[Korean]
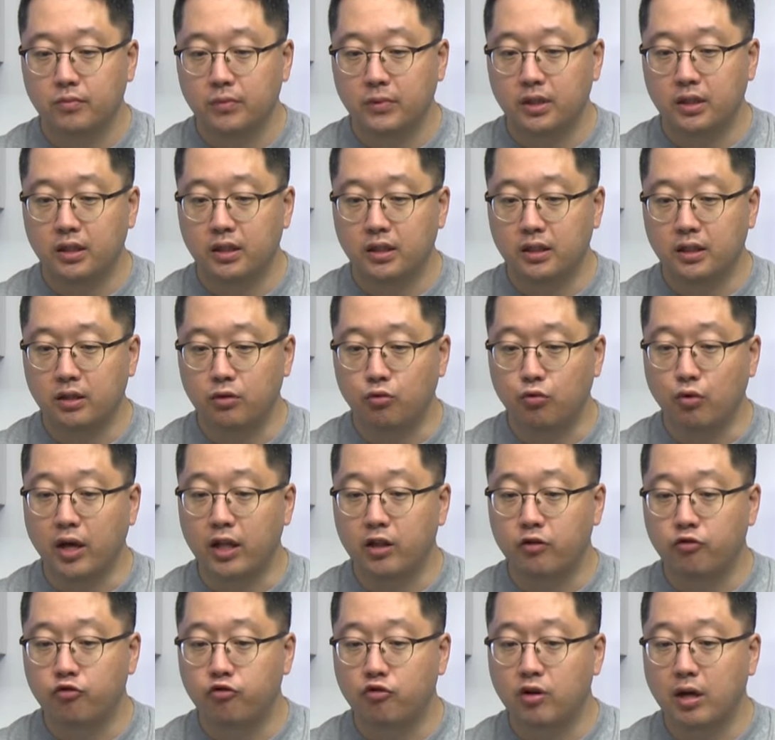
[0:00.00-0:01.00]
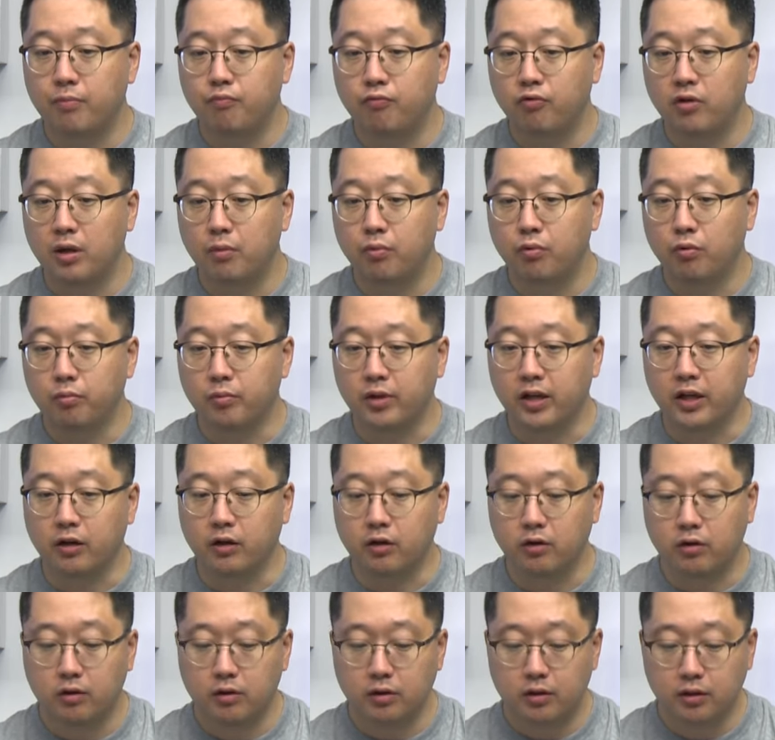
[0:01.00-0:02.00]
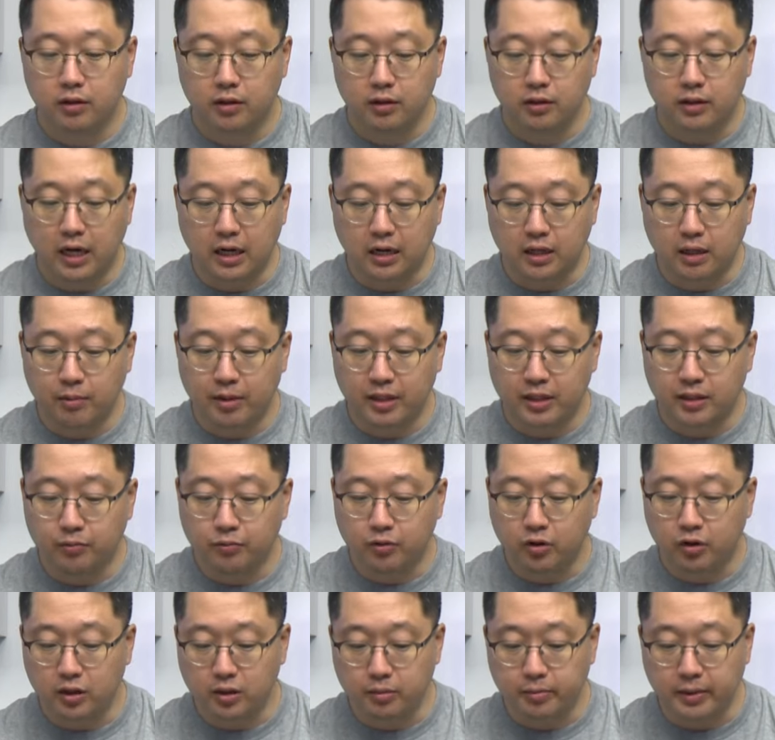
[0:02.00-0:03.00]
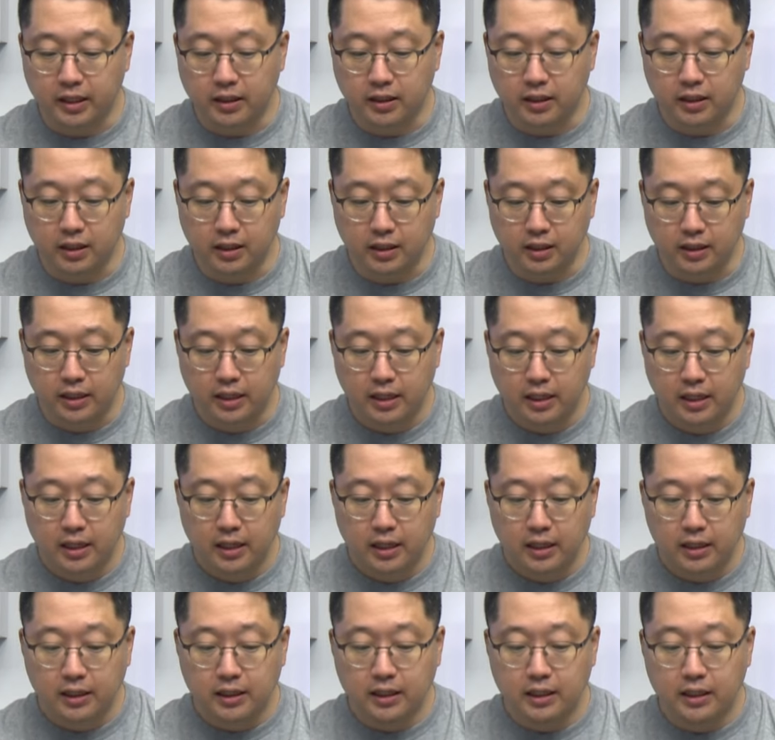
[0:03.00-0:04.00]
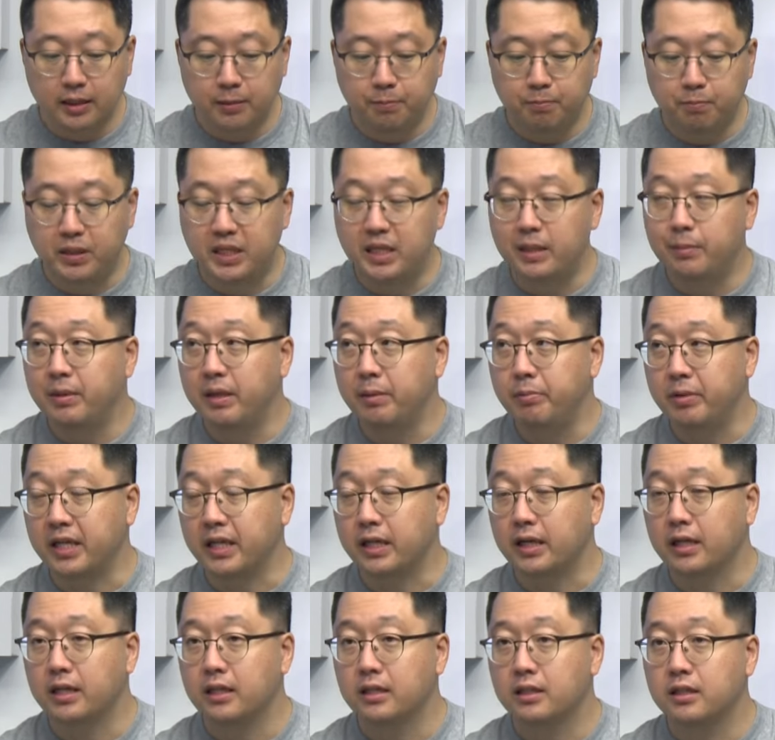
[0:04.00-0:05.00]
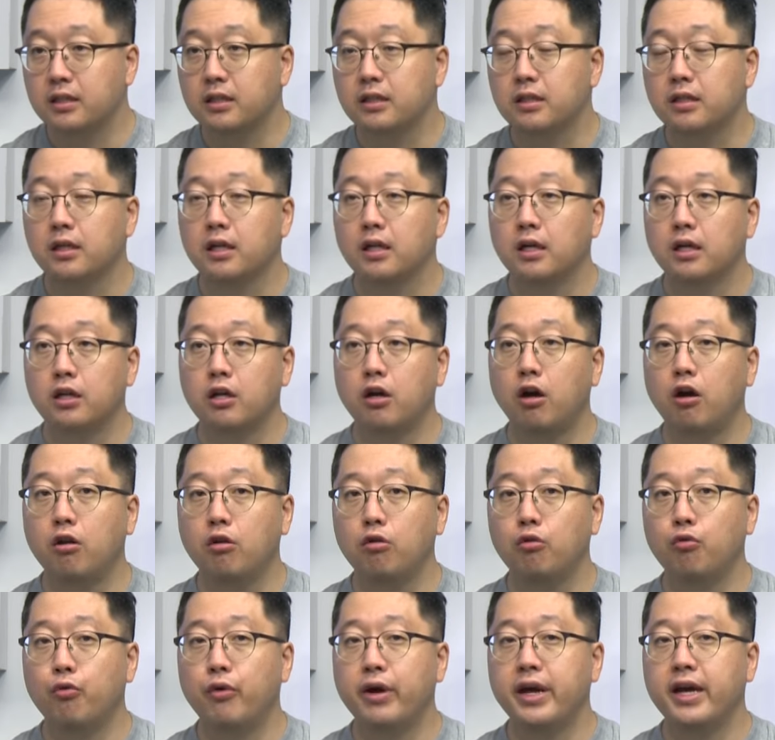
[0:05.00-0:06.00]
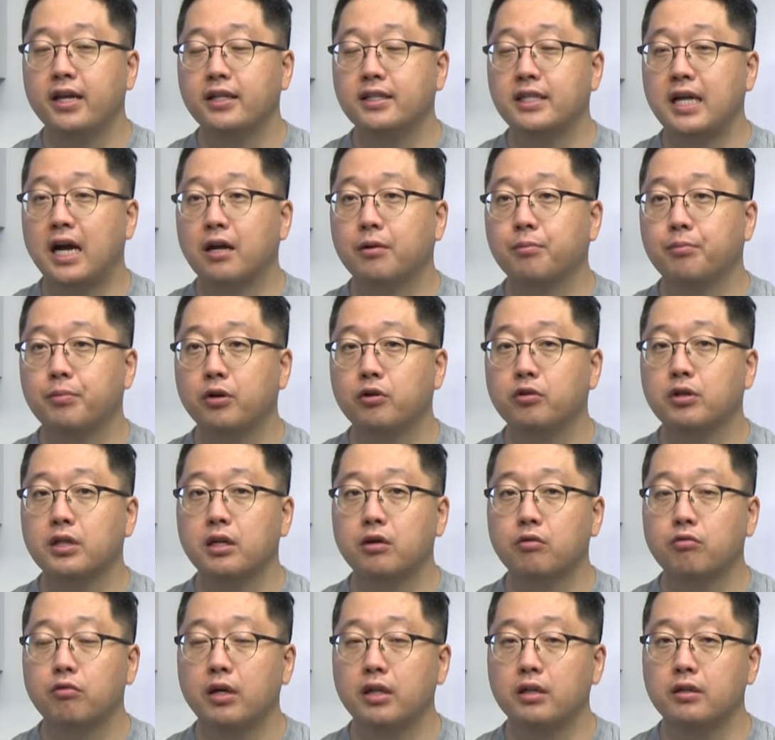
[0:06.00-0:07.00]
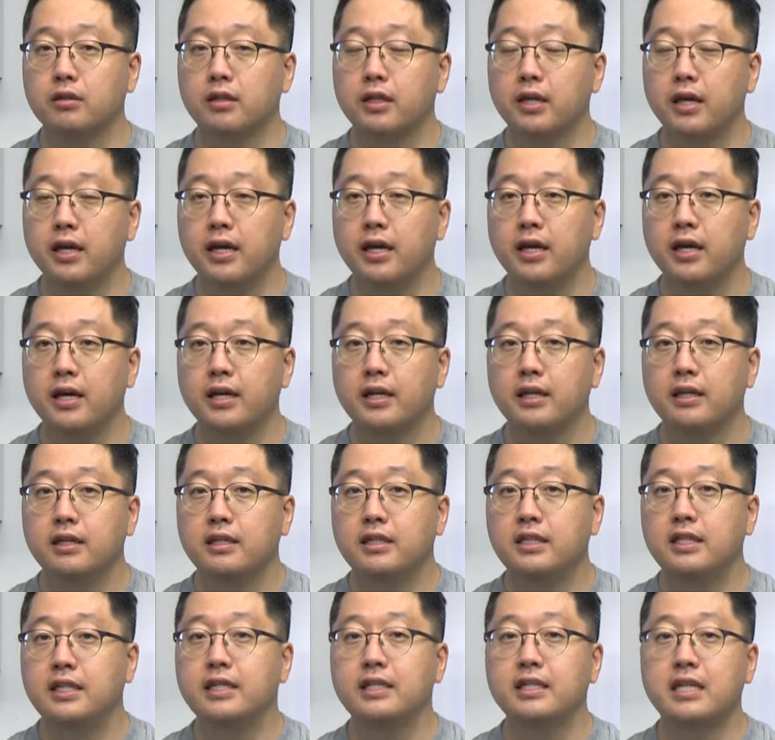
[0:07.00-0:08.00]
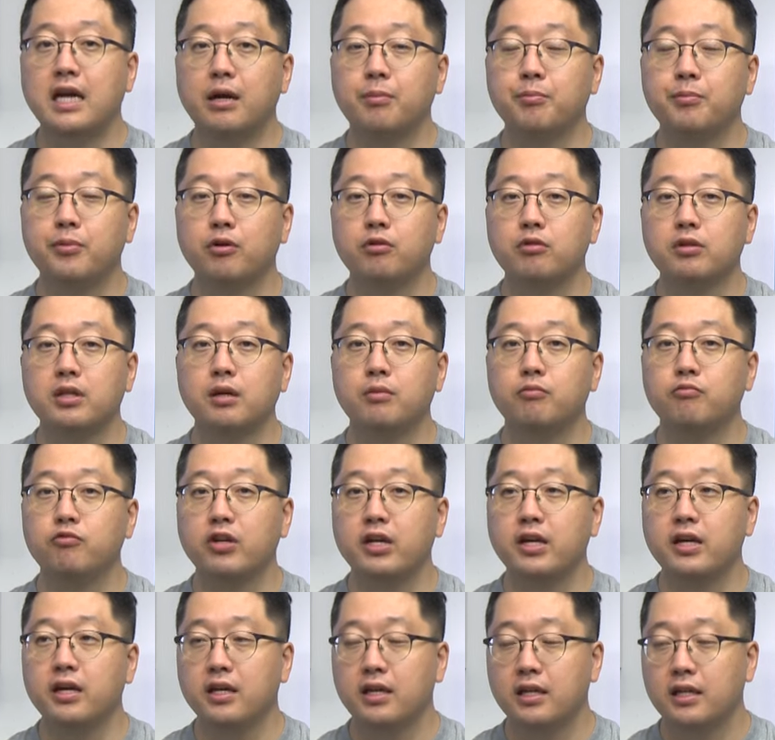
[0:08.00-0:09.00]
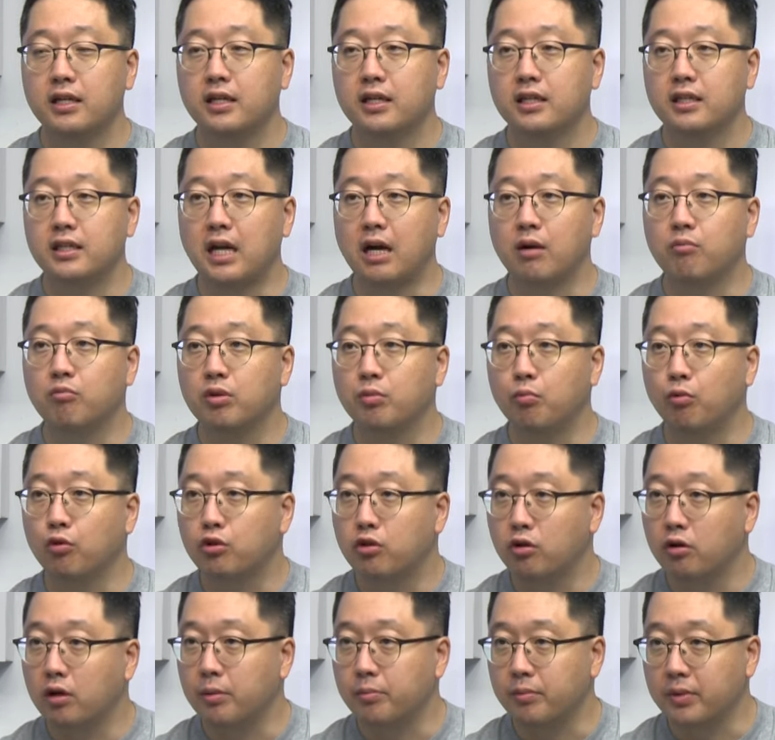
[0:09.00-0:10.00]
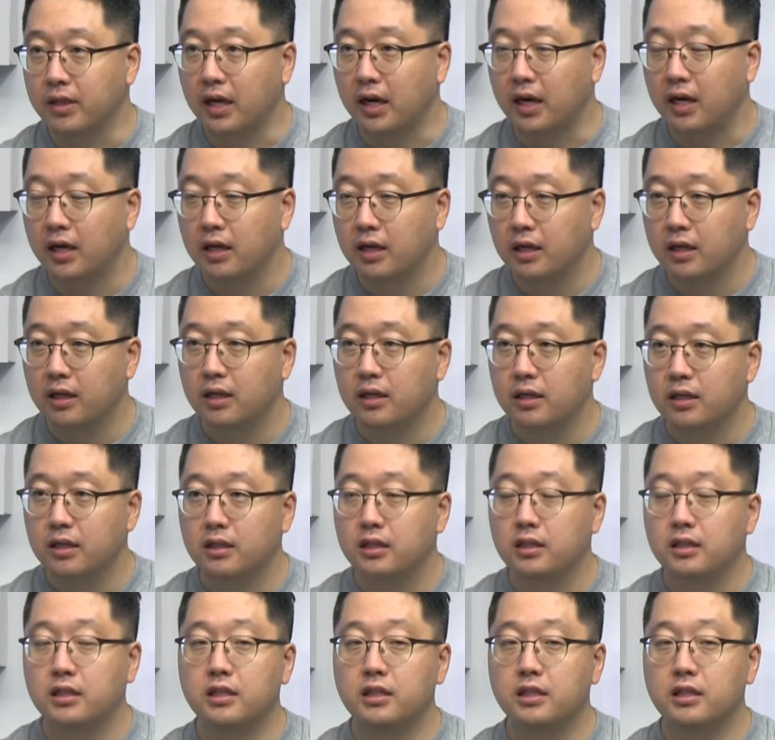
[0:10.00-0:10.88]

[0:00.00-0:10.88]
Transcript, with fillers: 이 뇌투과 플랫폼이에요 그래서 아까 말씀드렸지만은 이 BBB 즉 혈뇌 장벽이라고 하는데 이 장벽 때문에 약물이 못 들어갑니다 음.